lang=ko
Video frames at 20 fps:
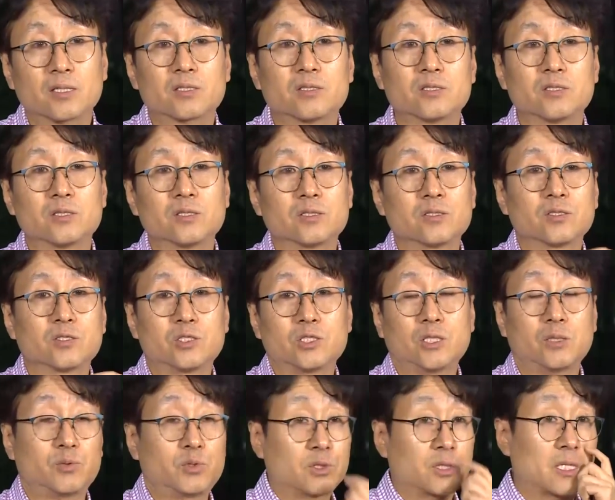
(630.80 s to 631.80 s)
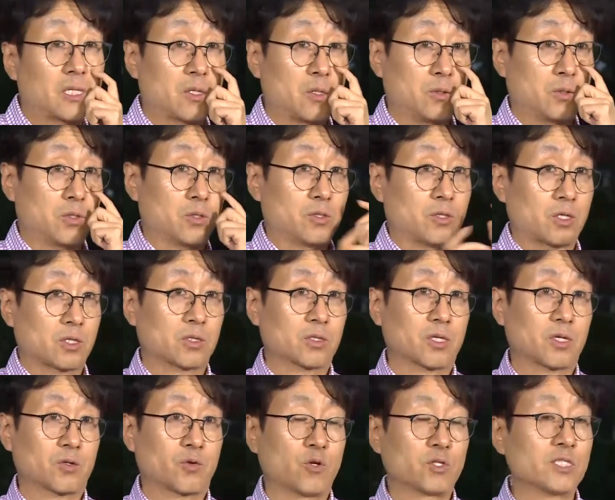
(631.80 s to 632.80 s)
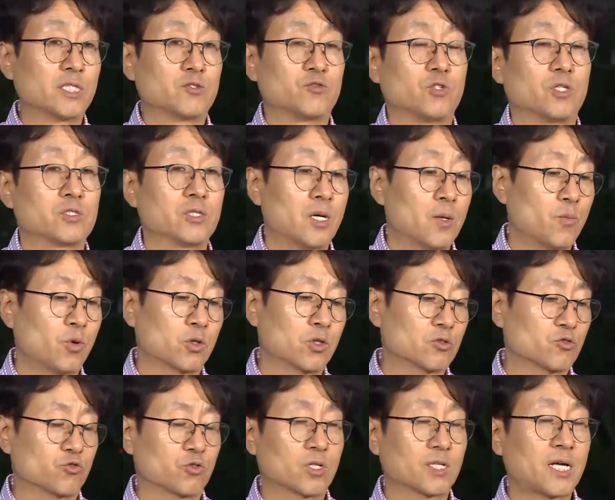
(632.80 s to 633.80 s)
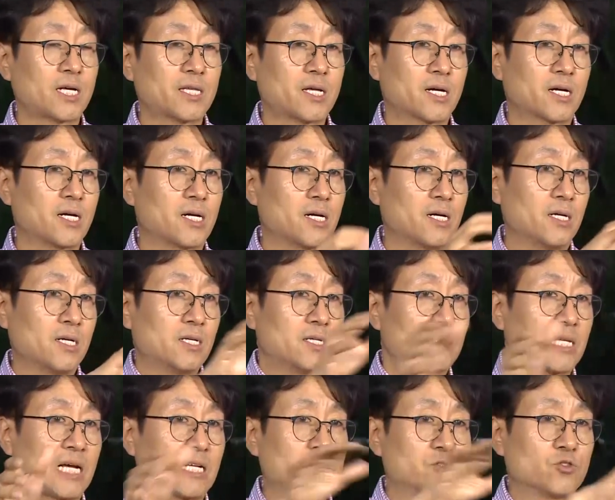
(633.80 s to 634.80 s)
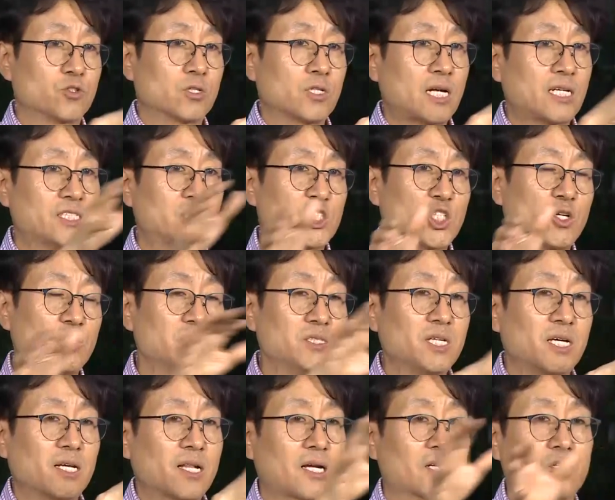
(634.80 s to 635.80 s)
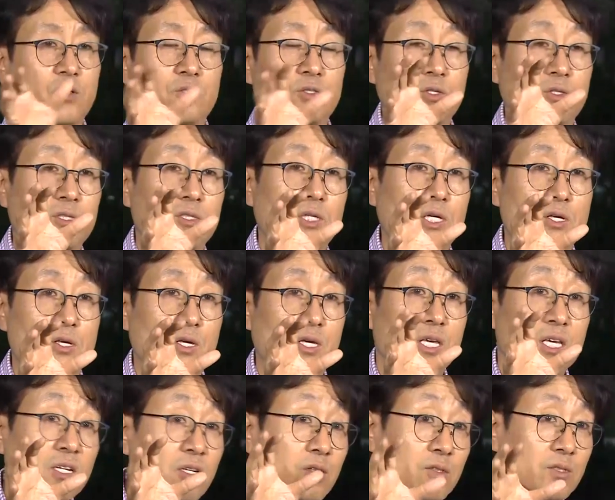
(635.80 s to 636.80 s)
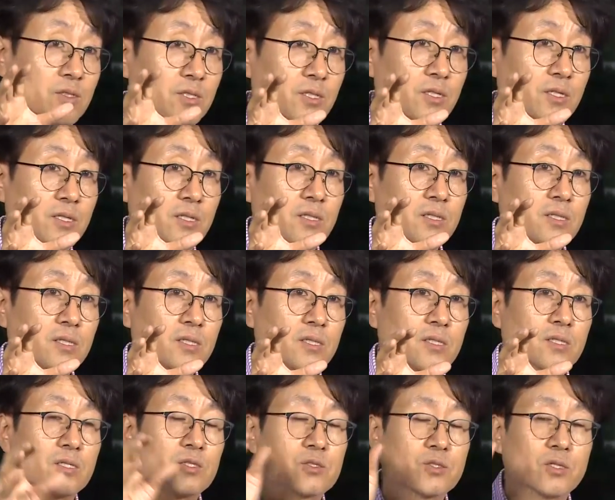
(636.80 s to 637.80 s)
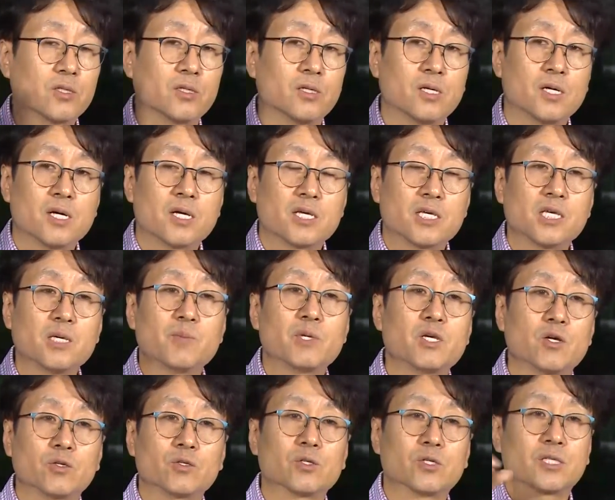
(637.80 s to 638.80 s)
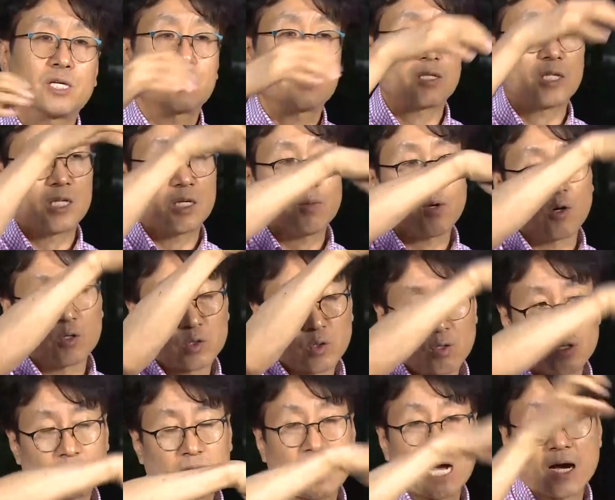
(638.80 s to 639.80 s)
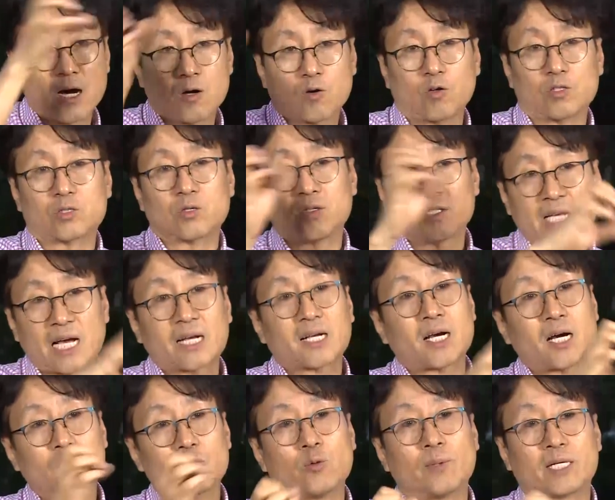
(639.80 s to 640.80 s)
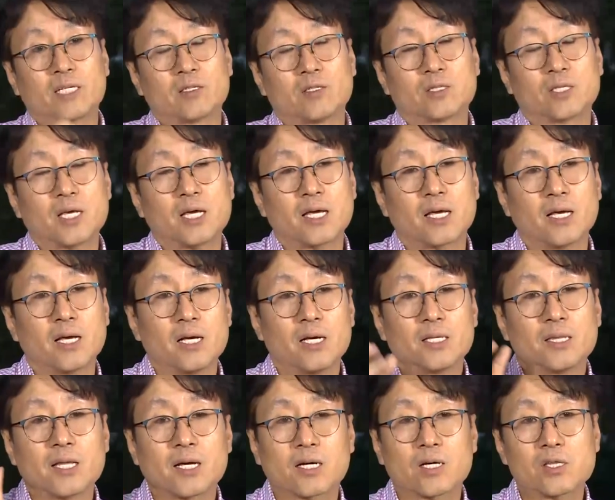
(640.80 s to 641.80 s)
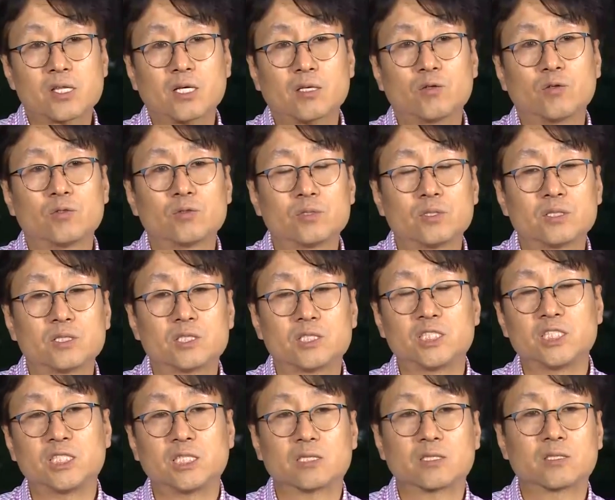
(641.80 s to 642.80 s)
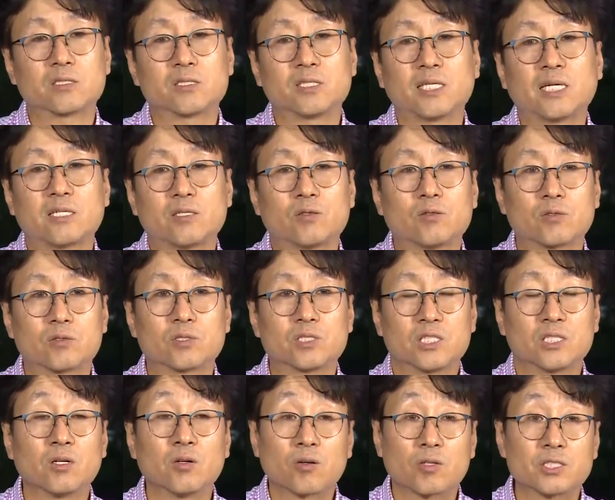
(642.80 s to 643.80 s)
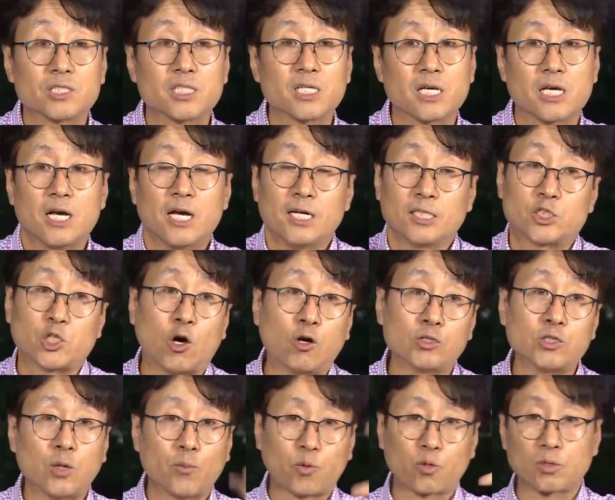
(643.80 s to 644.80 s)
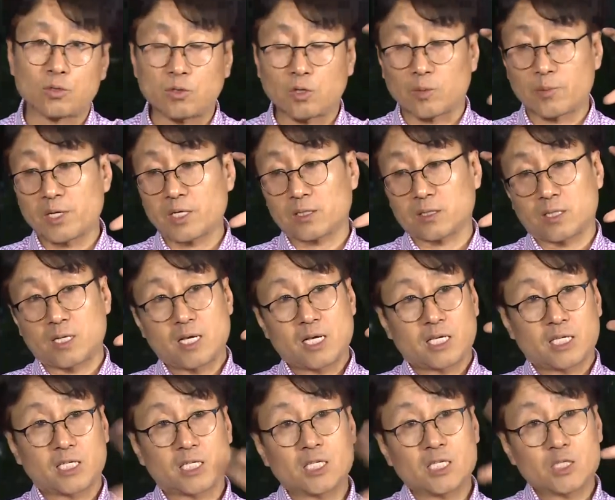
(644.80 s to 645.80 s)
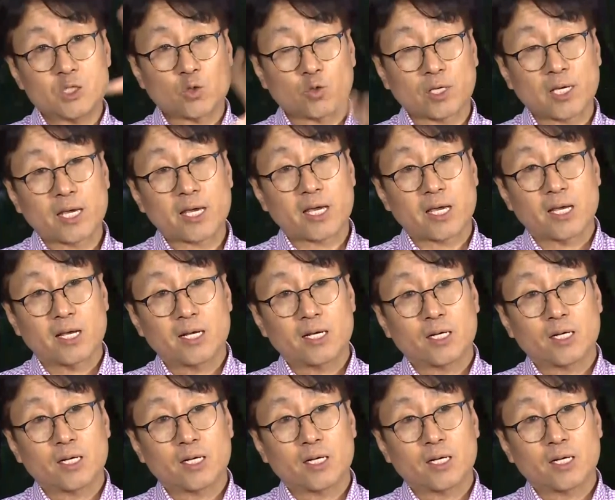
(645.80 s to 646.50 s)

그 시냅스가 연결되는 게 굉장히 유리하죠. 보통 뉴런 하나가 다른 뉴런 한 천 개랑 연결이 돼 있거든요. 그래서 이미 연결되어 있는데 이미 어떤 건 강하고 어떤 건 약하고 막 이럴 때 내가 새로운 지식들이나 이런 거 이런 것이 전혀 모르는 거면 이쪽에